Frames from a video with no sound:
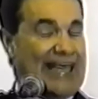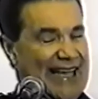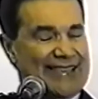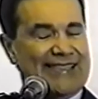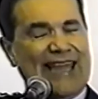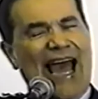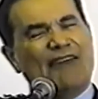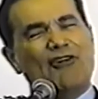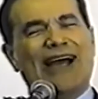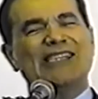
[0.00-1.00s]
que
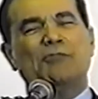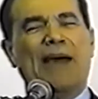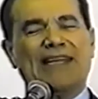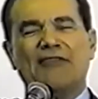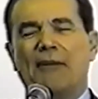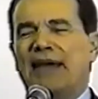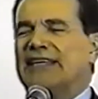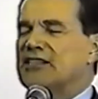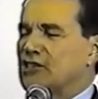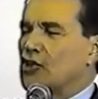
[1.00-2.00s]
estavam
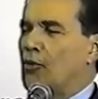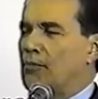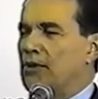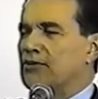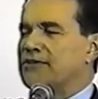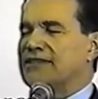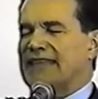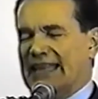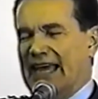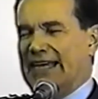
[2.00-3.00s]
respectivamente sob os
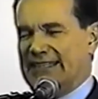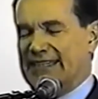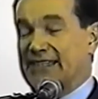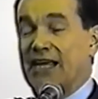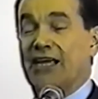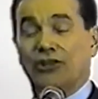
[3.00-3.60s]
talantes